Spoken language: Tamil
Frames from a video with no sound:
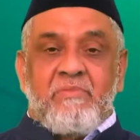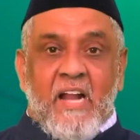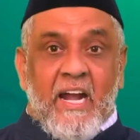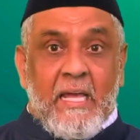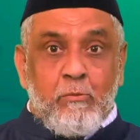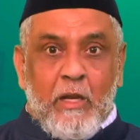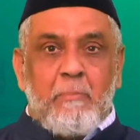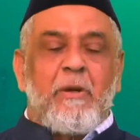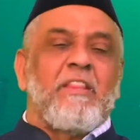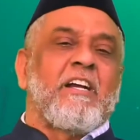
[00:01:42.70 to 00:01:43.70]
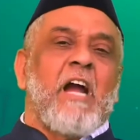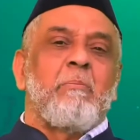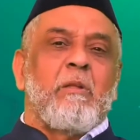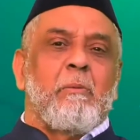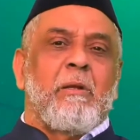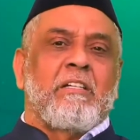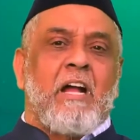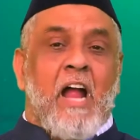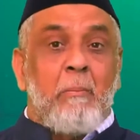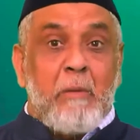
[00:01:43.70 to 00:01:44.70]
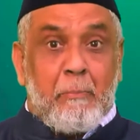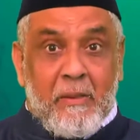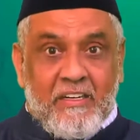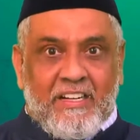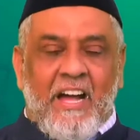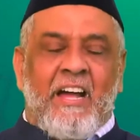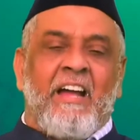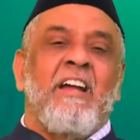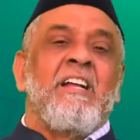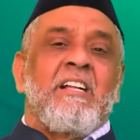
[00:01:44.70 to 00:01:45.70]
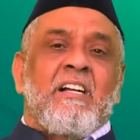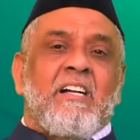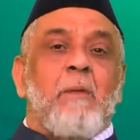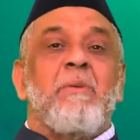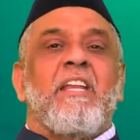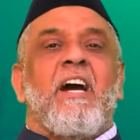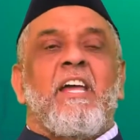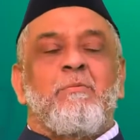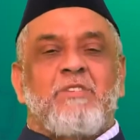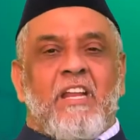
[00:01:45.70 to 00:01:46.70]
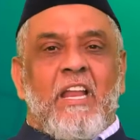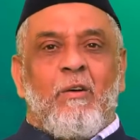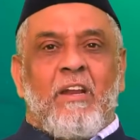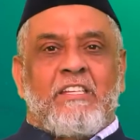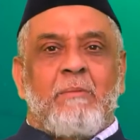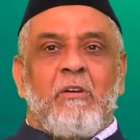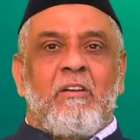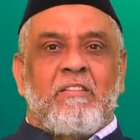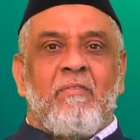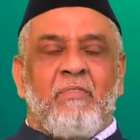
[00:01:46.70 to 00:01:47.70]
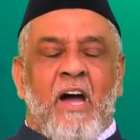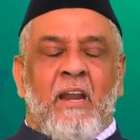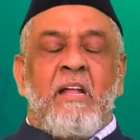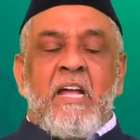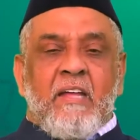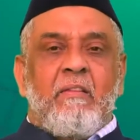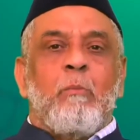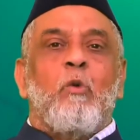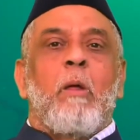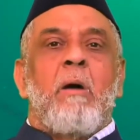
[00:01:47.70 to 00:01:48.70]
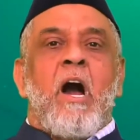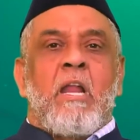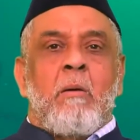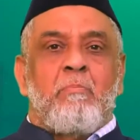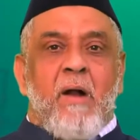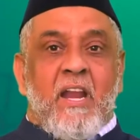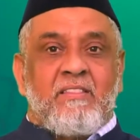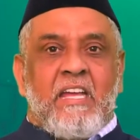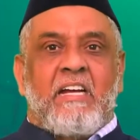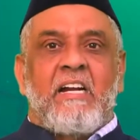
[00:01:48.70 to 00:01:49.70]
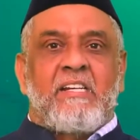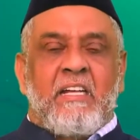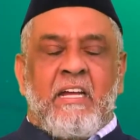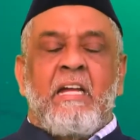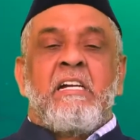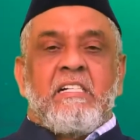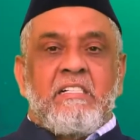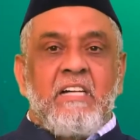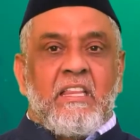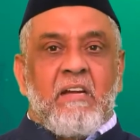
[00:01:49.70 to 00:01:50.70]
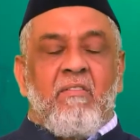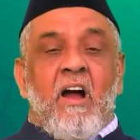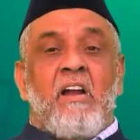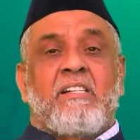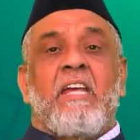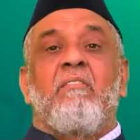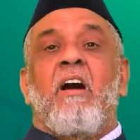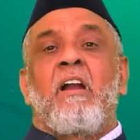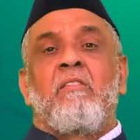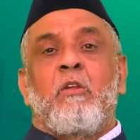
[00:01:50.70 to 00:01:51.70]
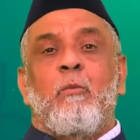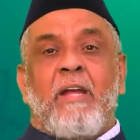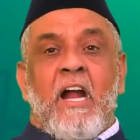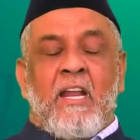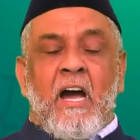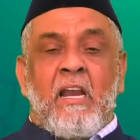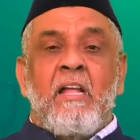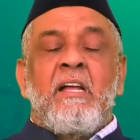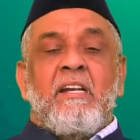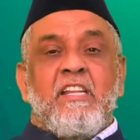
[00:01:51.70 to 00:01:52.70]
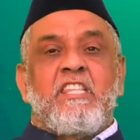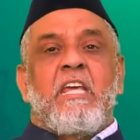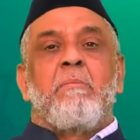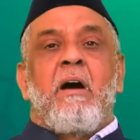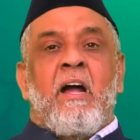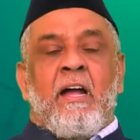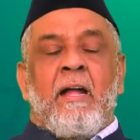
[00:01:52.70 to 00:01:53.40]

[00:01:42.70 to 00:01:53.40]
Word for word: நடைமுறைப்படுத்தி காண்பதற்கு காண்பி அமைப்பதற்காக கண்மணி நாயகம் சல்லா வலைச்சலம் அவனை தந்தான் இதன் மூலமாக நாம் பாடத்தை கற்று இங்கு அந்த வாழ்க்கை வாழ்ந்தோமையானால் நிச்சயமாக